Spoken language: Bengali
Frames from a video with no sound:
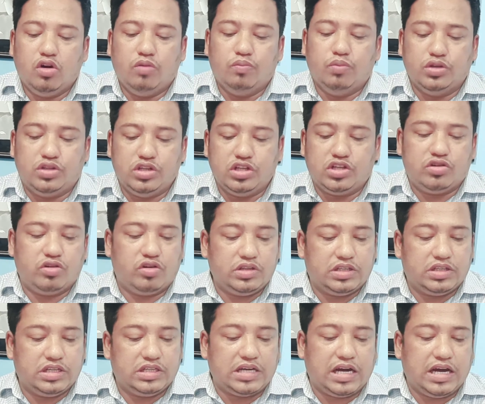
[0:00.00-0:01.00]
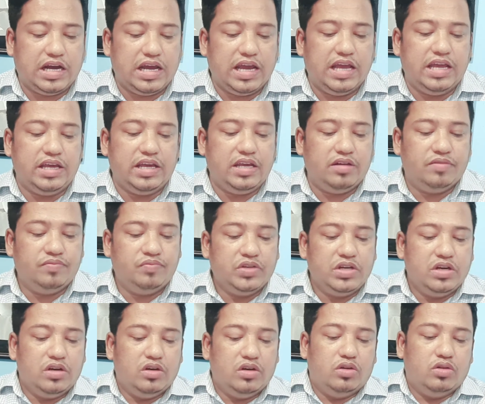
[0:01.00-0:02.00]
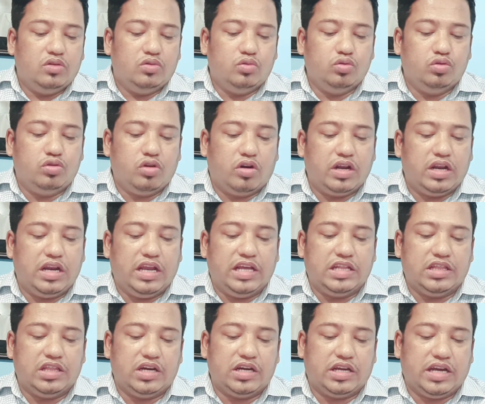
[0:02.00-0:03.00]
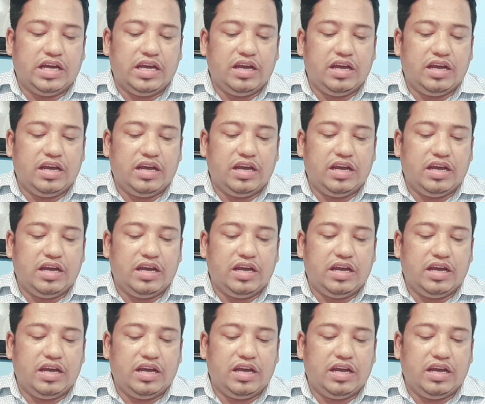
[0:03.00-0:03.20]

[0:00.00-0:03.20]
বৈশিষ্ট্য রয়েছে যা এই দু ধরনের লেনদেনকে